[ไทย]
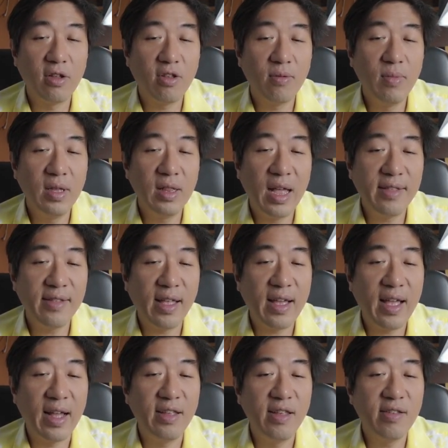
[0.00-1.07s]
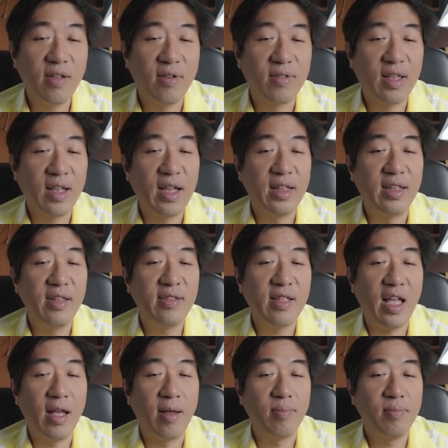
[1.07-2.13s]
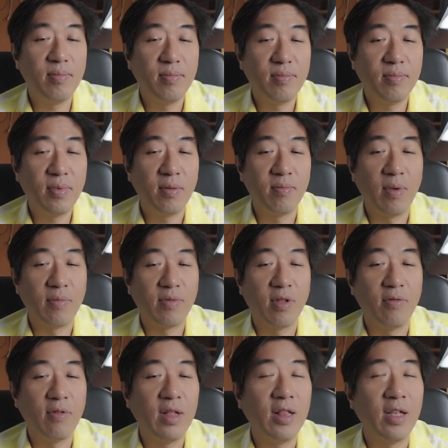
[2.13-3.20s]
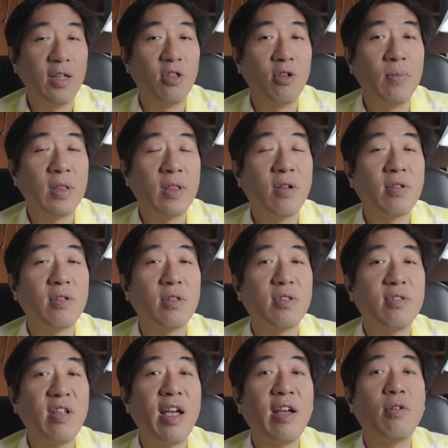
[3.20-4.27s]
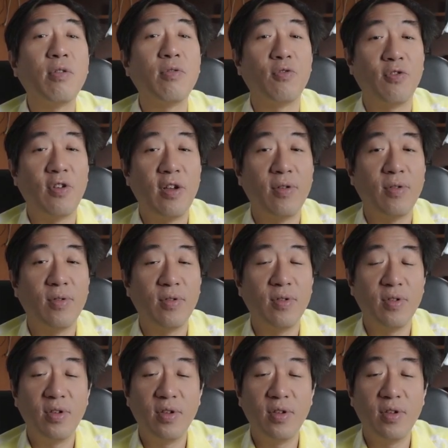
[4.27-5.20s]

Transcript: เราจะมีร้านสาขาที่สองสาขาที่สามเปิดแบบเซเว่นเลยโดยไม่ต้องจ้างคนเฝ้า